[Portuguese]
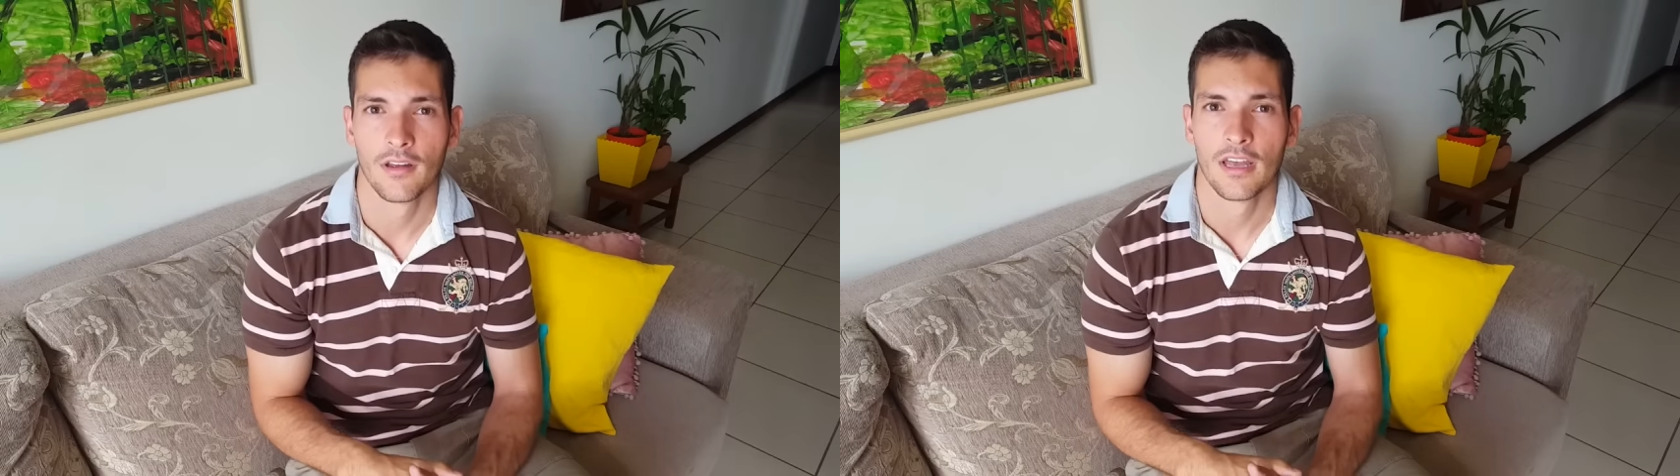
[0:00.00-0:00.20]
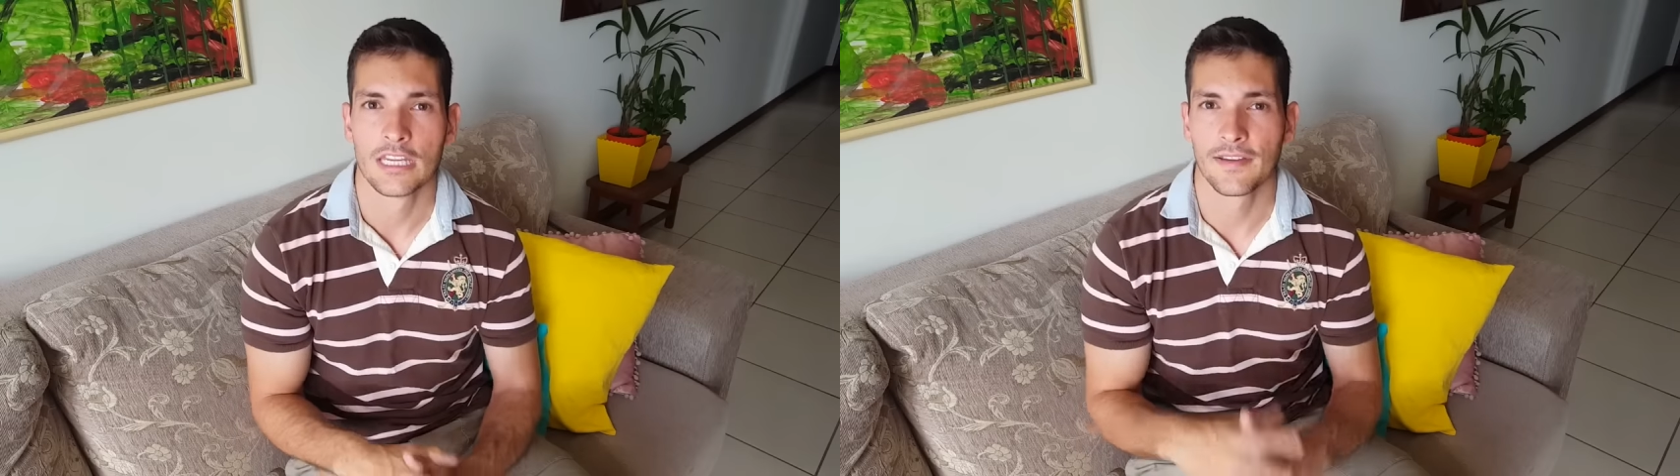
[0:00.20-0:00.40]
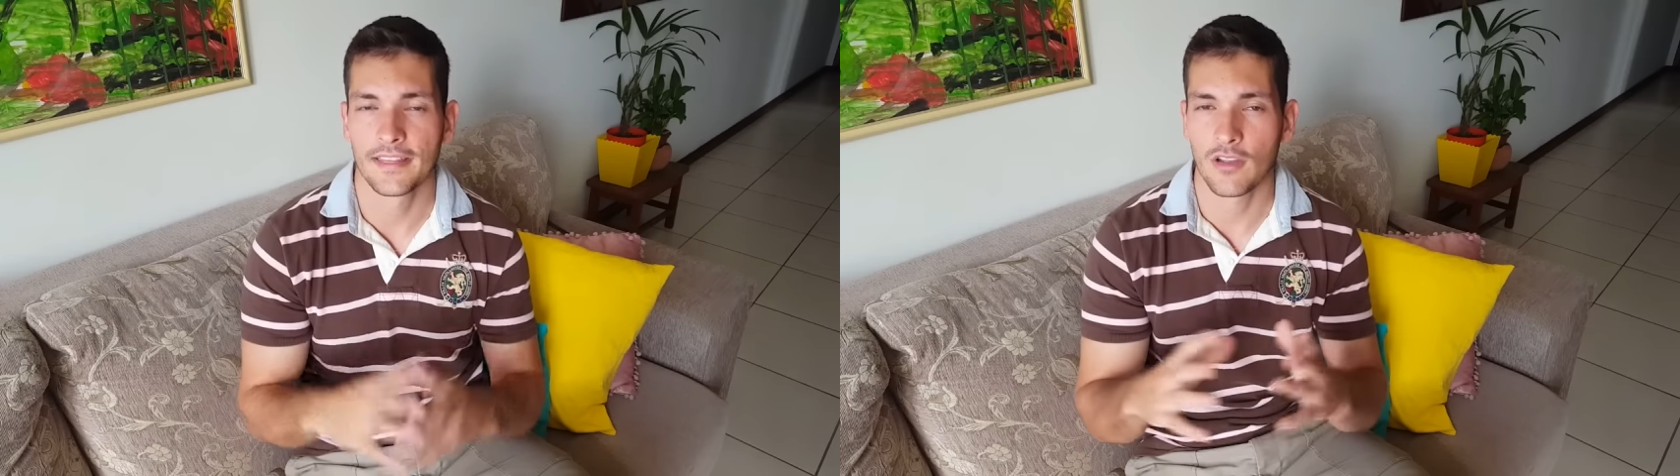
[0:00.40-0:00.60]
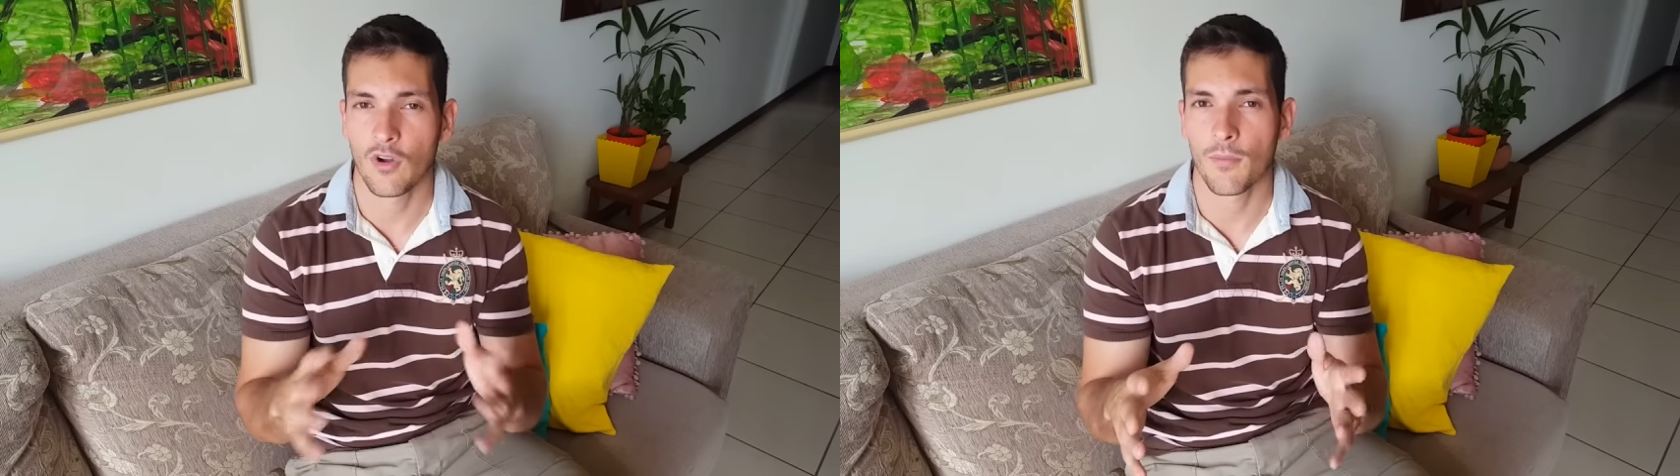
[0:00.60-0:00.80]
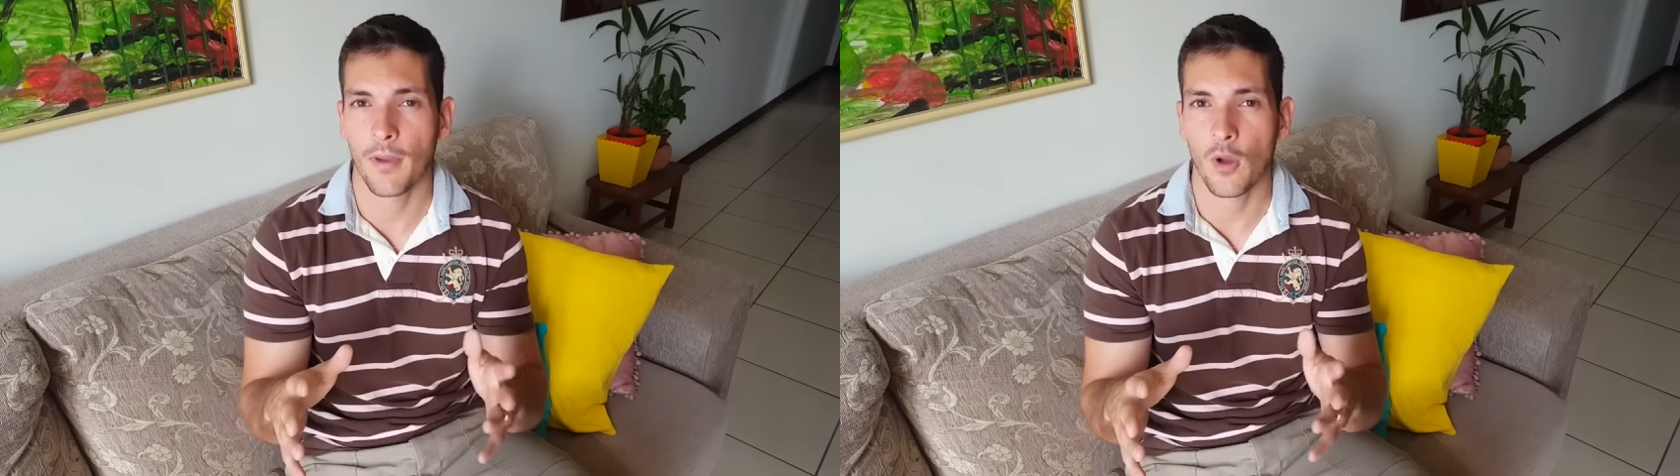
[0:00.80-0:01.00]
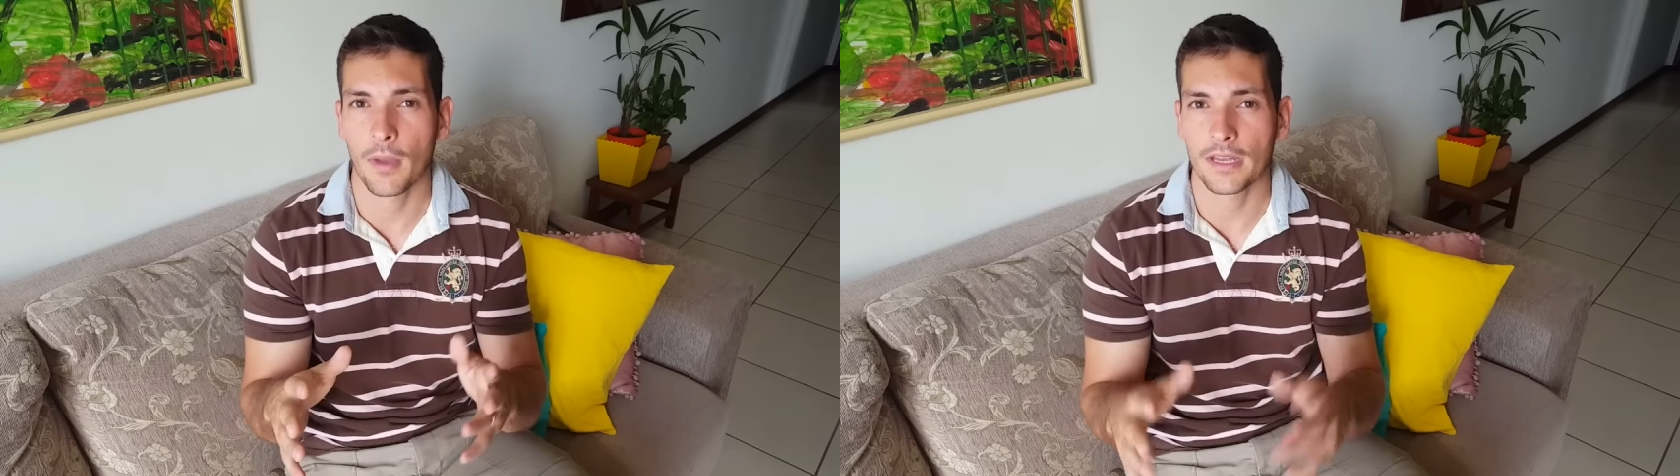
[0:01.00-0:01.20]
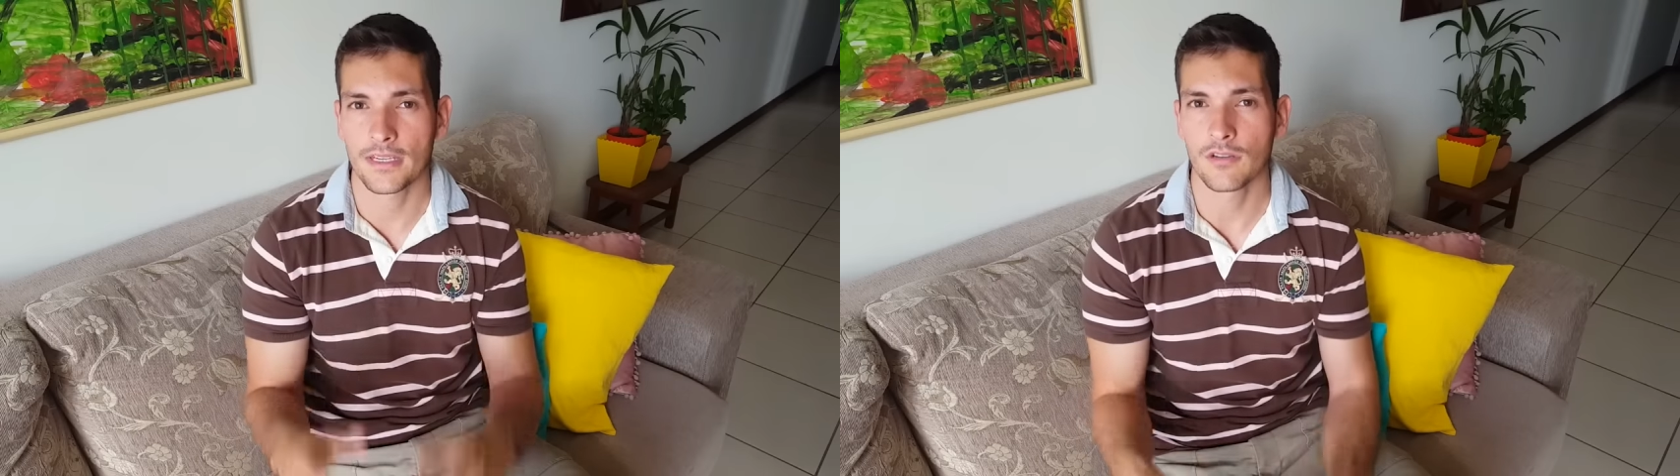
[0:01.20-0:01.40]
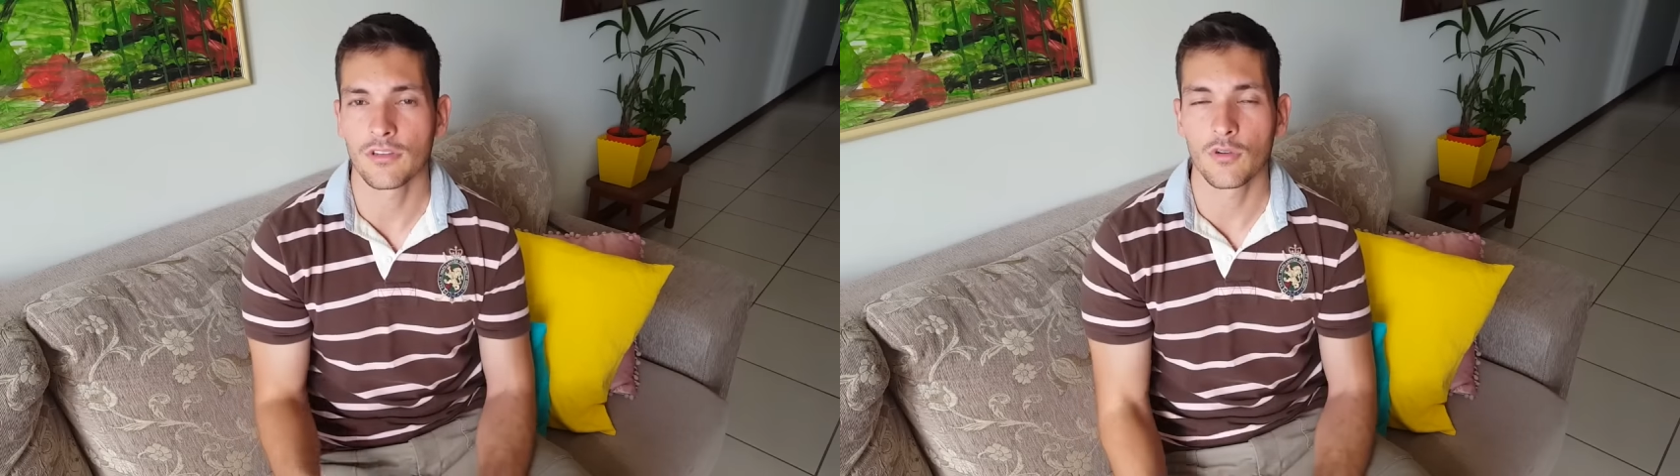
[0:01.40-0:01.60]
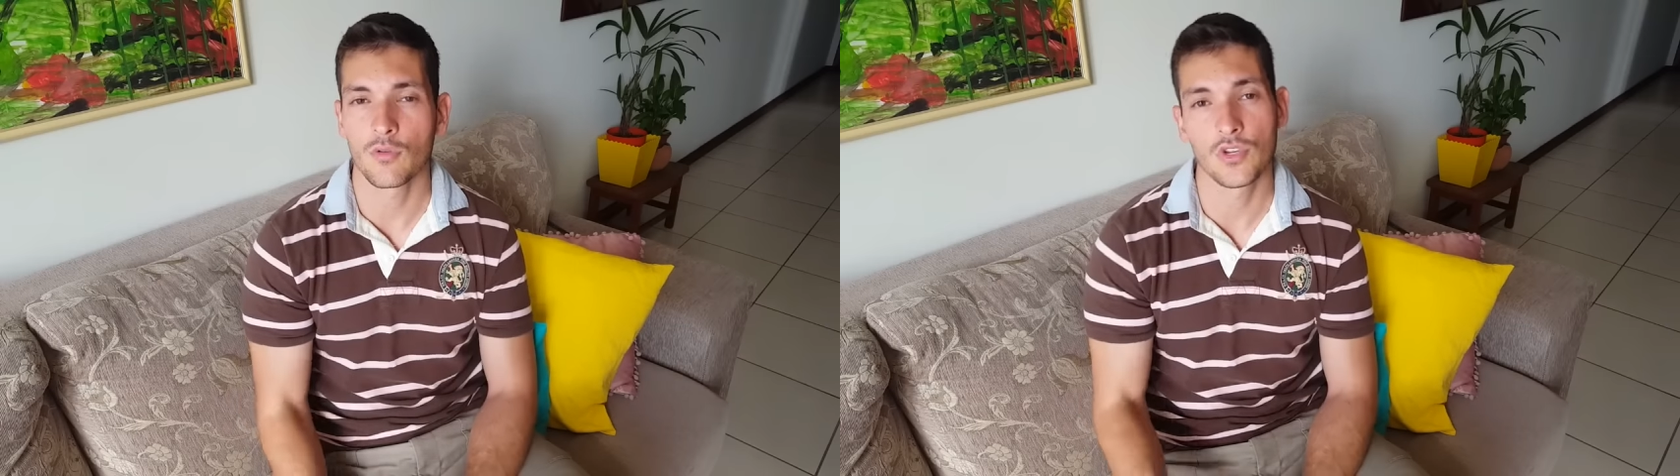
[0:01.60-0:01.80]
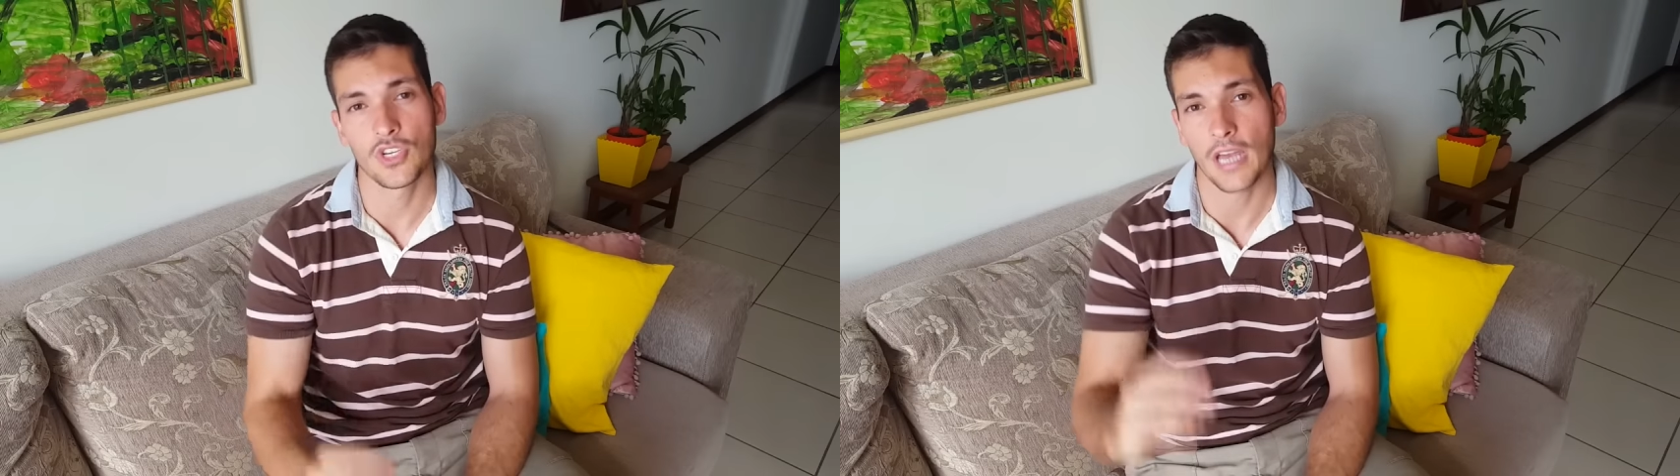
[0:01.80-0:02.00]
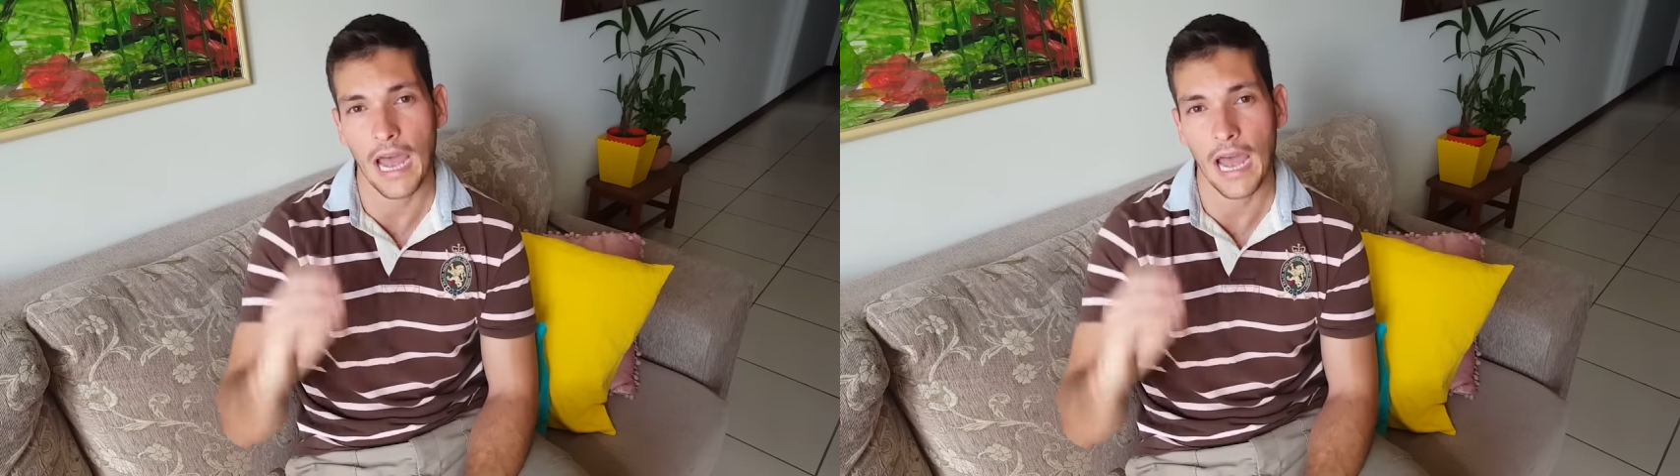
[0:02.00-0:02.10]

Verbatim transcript: Você vai ter que comprar uma ação que custe